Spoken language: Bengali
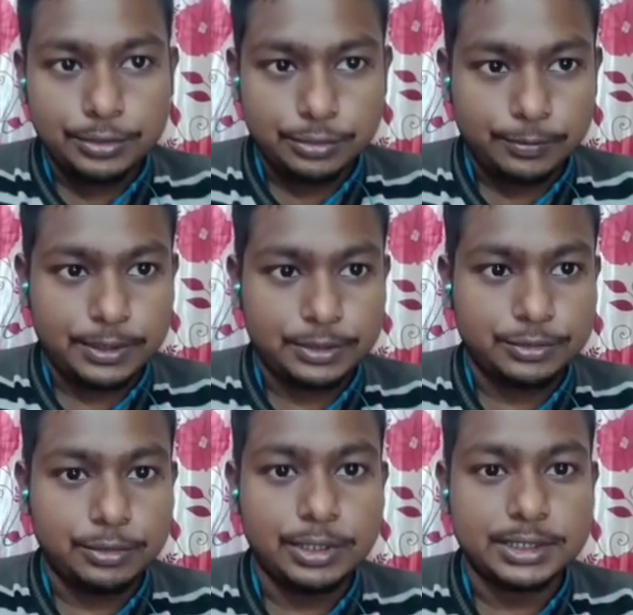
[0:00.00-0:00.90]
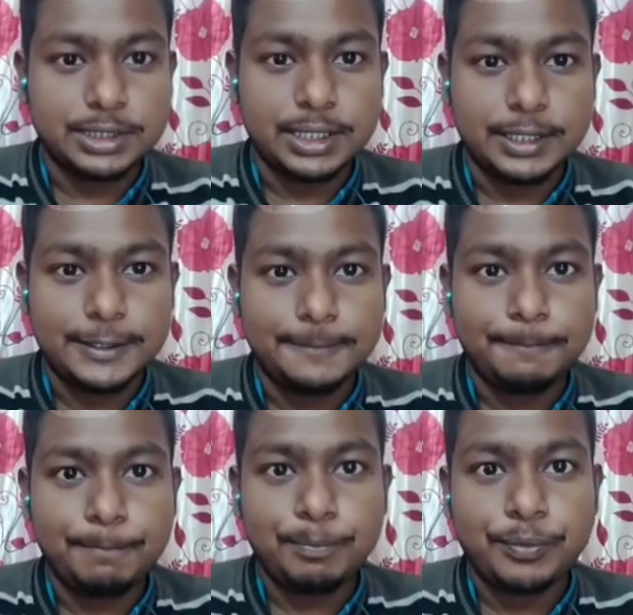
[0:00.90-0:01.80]
সো ফ্রেন্ডস চলুন আজকের
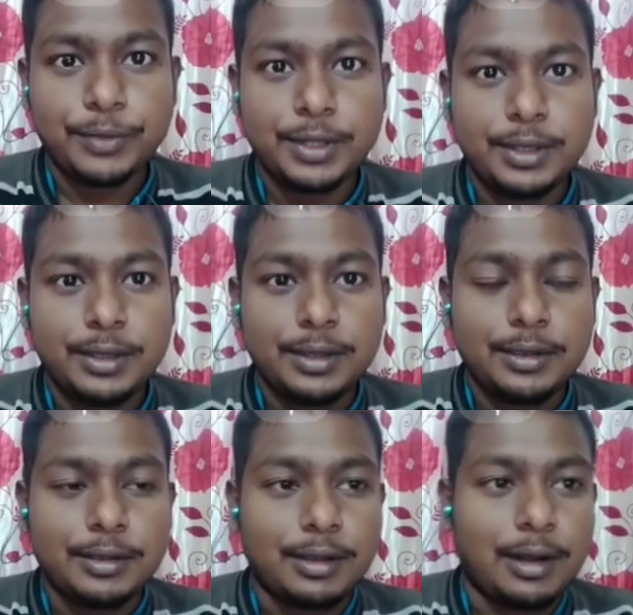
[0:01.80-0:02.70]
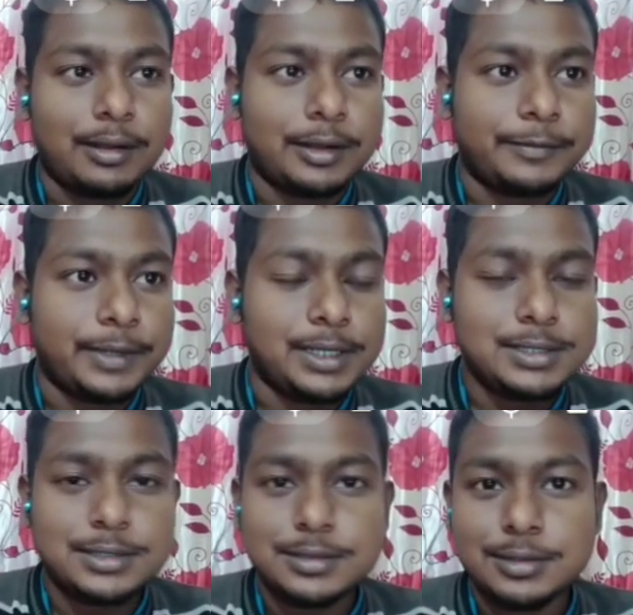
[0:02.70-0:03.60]
কারেন্ট অ্যাফেয়ার্স
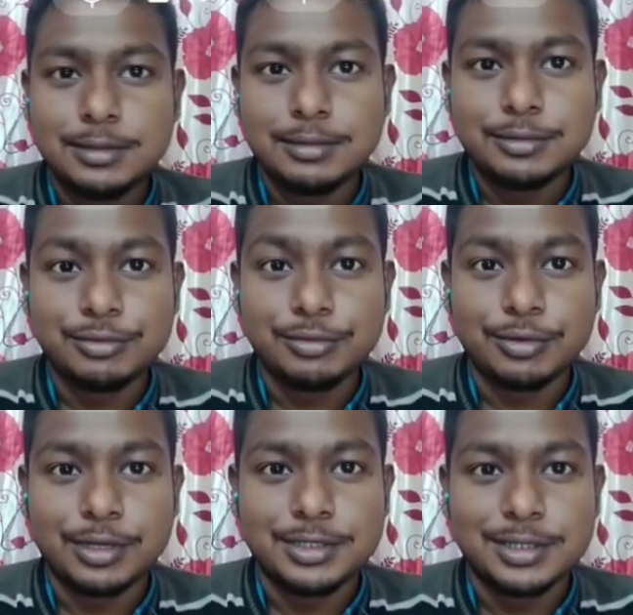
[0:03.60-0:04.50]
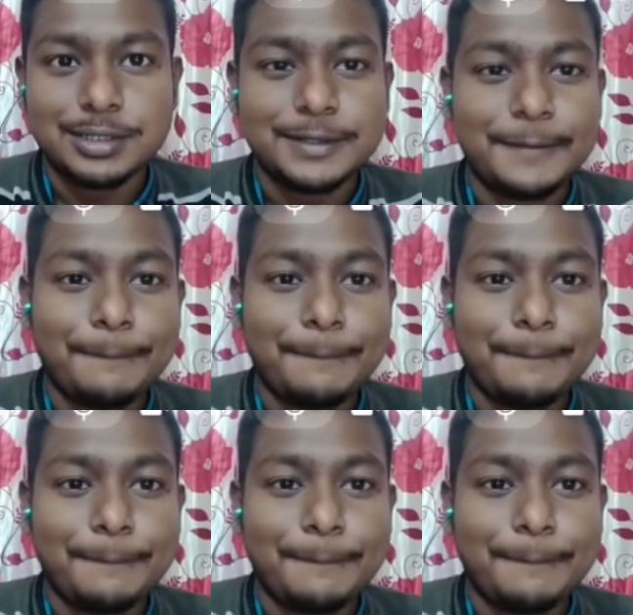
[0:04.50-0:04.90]
শুরু করা যাক